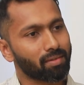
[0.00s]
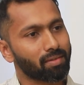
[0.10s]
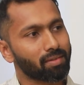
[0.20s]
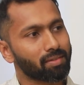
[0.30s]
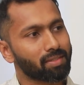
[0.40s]

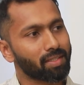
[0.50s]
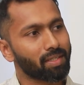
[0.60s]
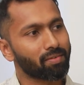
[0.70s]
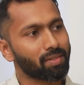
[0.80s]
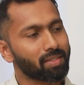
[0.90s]
ஒரு
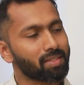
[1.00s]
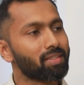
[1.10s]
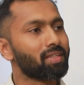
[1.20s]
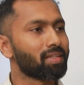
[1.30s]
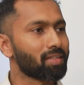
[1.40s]
சீனியர் வந்து
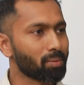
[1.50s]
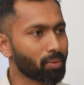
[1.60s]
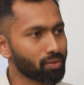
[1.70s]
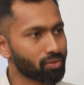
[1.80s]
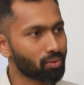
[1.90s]
திடீர்னு இந்த
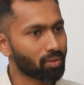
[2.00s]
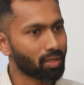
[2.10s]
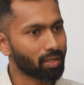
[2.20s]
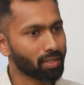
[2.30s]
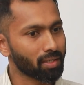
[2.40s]
மாதிரி ஸ்ட்ரோக்
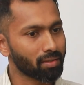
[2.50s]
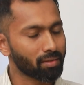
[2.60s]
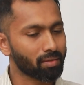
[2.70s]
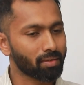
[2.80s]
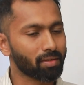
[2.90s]
ஆகி
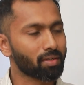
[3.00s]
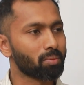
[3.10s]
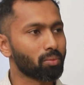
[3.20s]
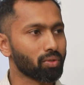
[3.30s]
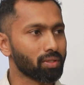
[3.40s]

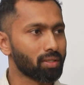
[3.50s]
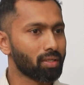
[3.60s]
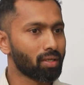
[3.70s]
இருக்கும்போது